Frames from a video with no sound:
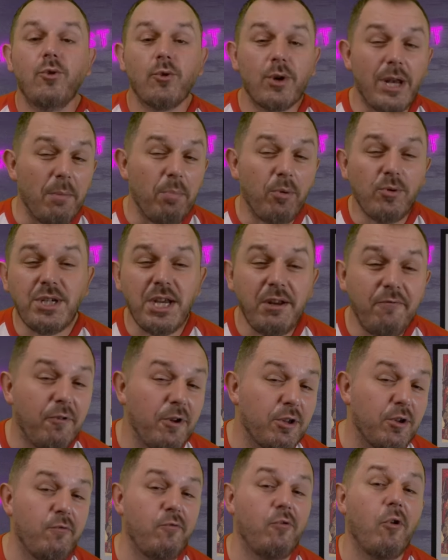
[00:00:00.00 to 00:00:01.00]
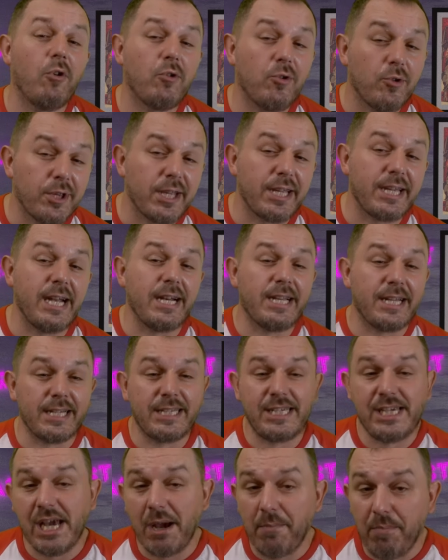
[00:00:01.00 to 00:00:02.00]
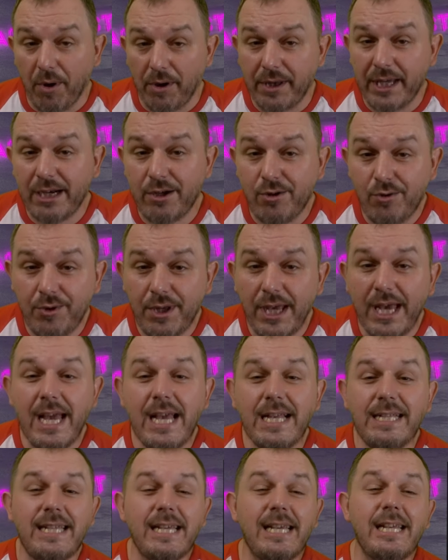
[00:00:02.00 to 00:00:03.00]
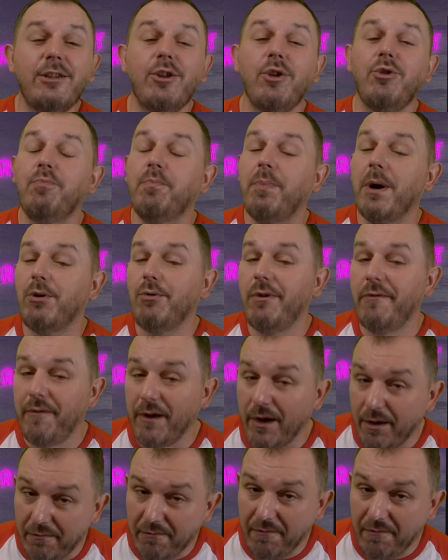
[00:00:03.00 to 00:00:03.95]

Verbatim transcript: Donc la prochaine fois que vous rencontrez quelqu'un qui a peur des clowns, essayez de ne pas lui faire une